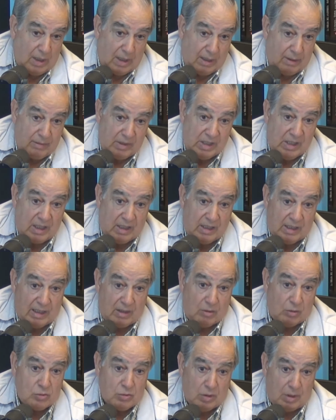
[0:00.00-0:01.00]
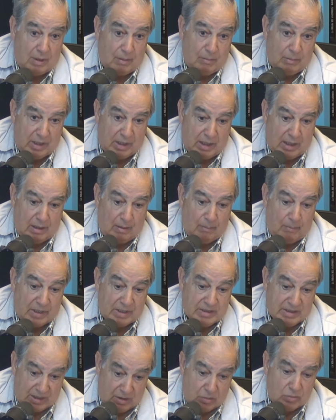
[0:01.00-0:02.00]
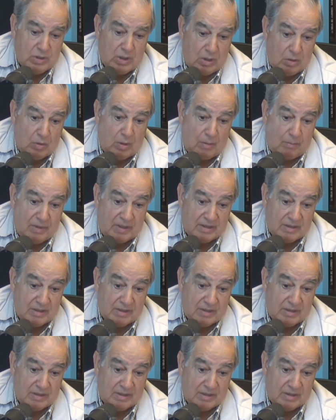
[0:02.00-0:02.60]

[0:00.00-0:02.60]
a la vista está no solamente en el pasado, sino en el,